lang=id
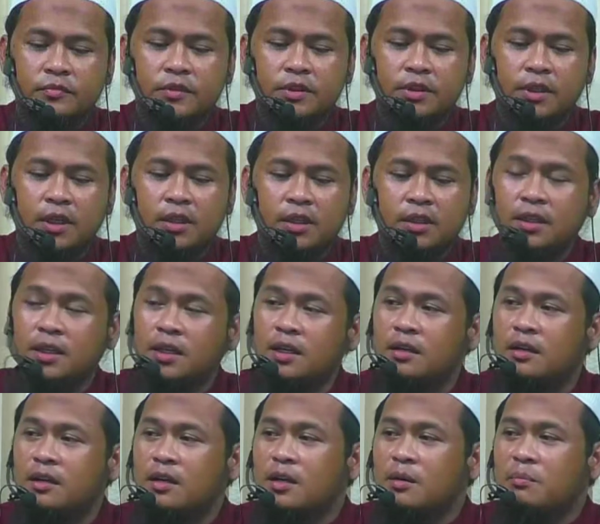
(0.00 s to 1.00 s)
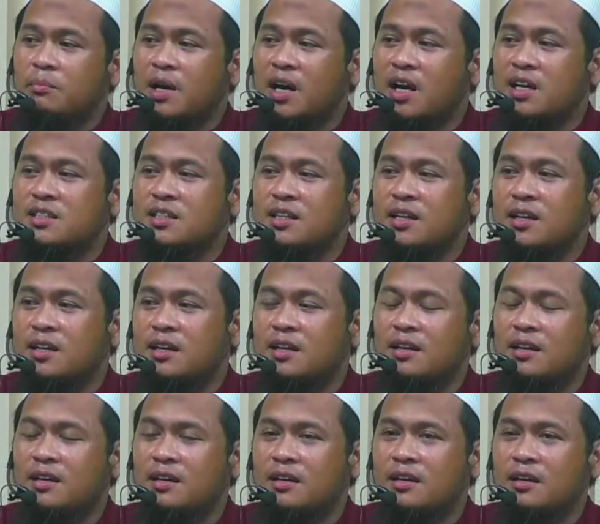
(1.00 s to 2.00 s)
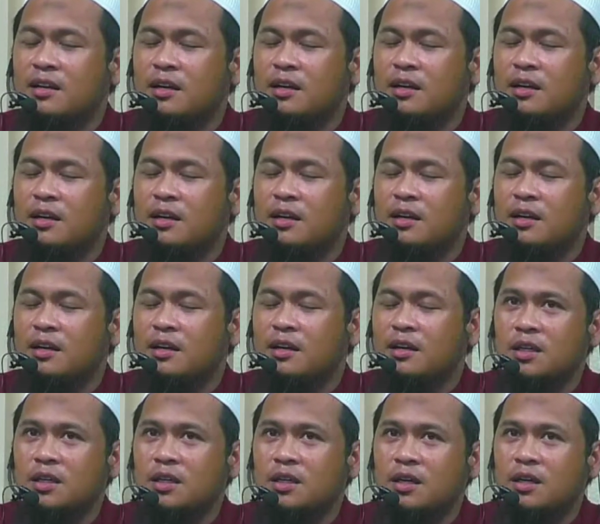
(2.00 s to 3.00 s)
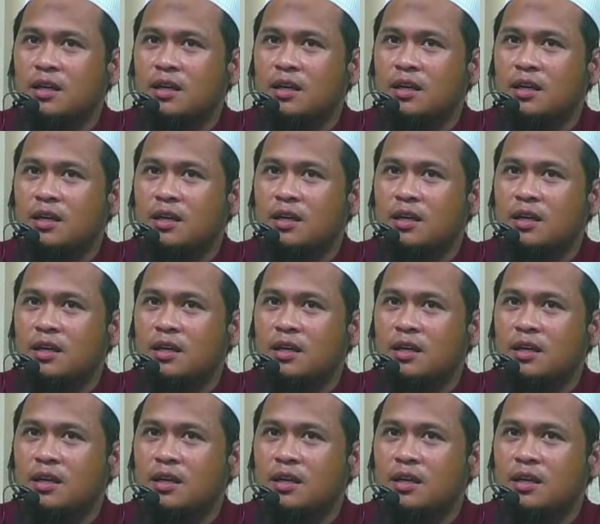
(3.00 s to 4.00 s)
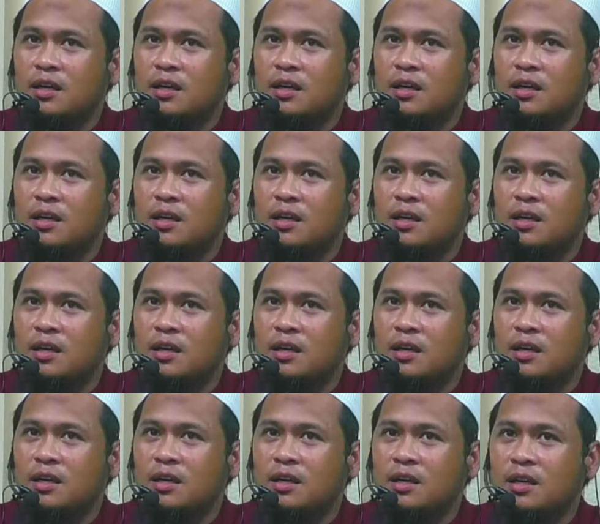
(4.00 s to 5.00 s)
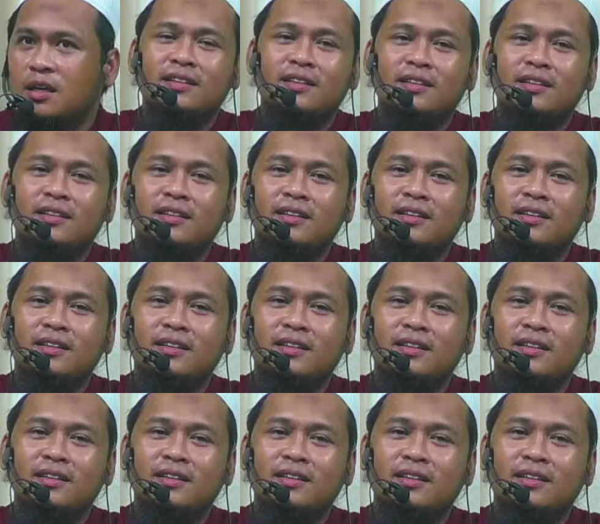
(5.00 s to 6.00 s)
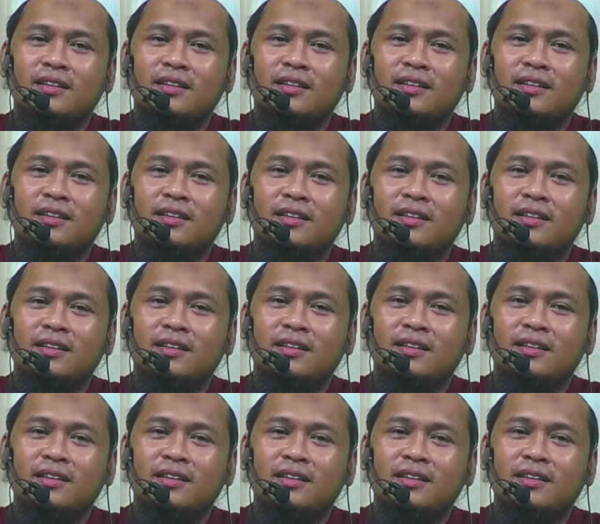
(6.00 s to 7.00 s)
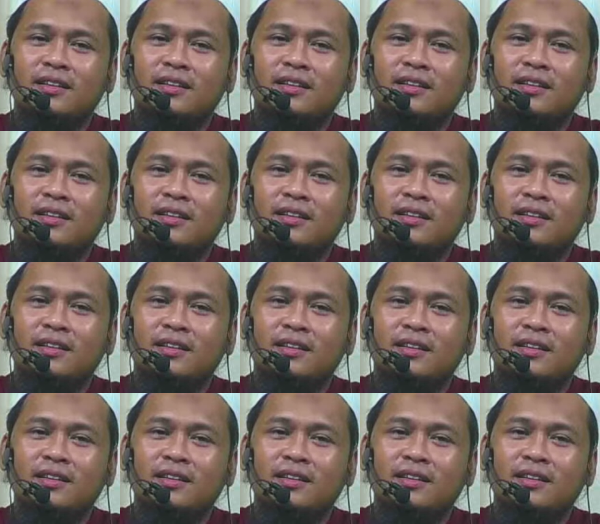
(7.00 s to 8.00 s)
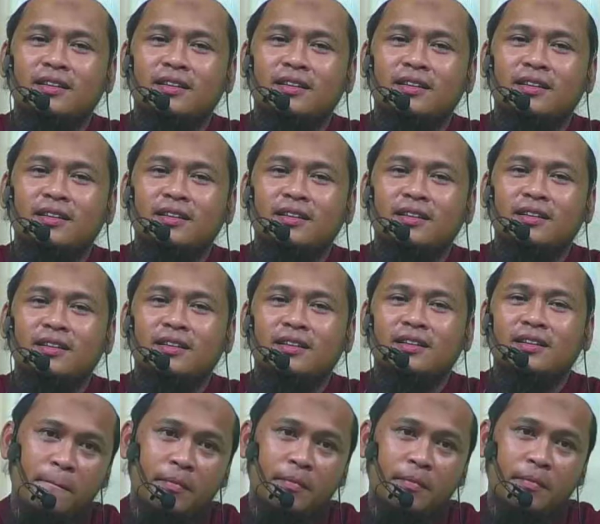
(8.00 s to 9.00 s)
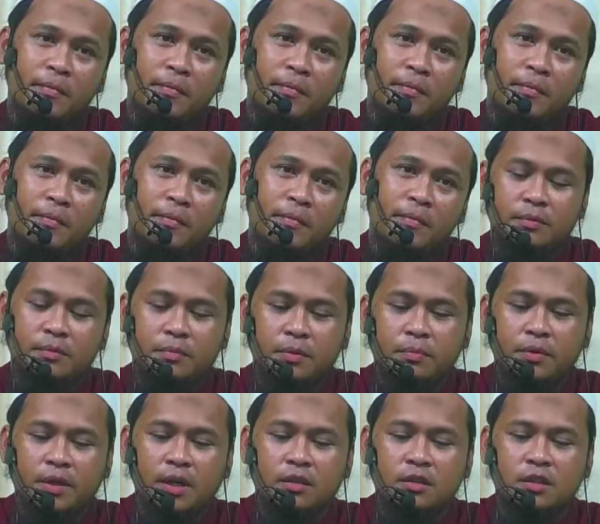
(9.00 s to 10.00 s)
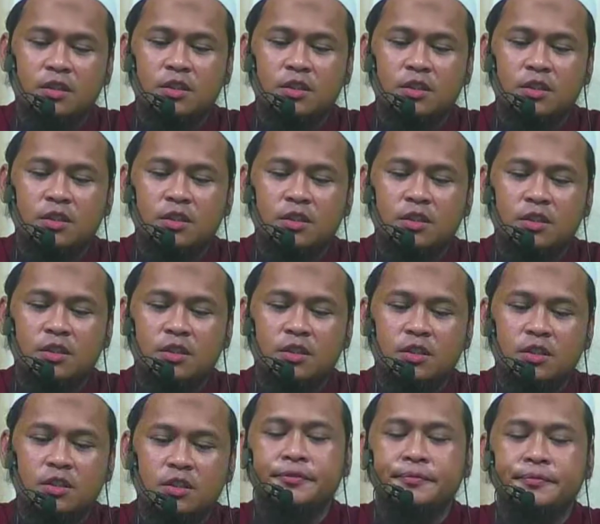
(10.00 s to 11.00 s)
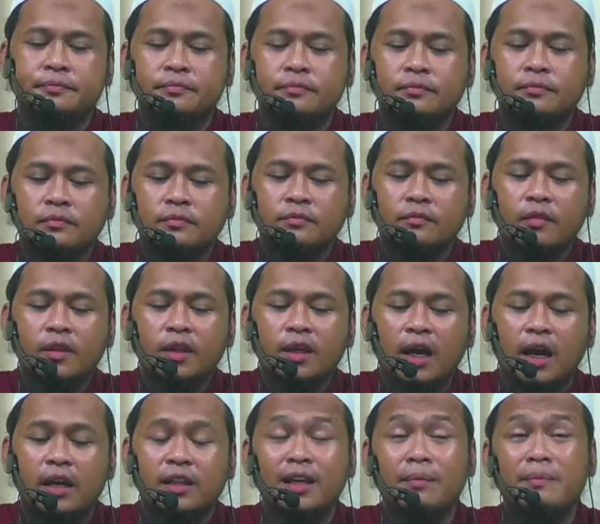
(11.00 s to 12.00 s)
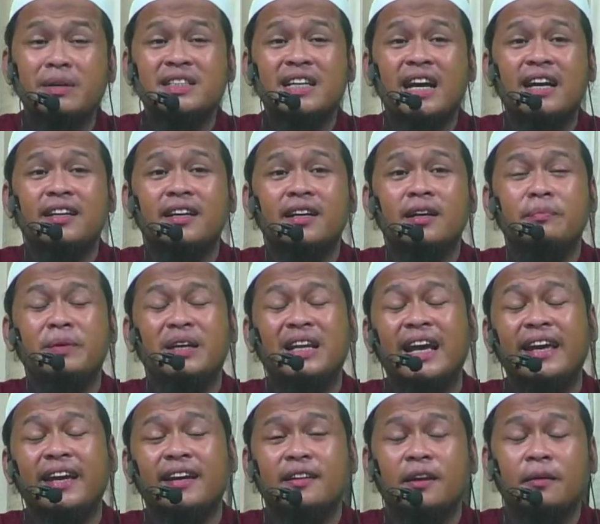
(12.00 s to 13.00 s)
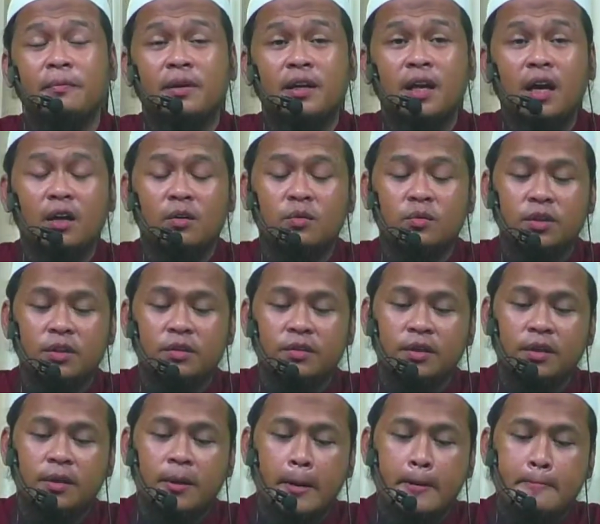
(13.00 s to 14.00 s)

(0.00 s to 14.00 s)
Ya, artinya bahasa apa? Bahasa halus untuk menolak uh, uh, apa pemberian tersebut ya ya pemberian tersebut sebetulnya artinya masih ada yang lebih layak daripada aku gitu ya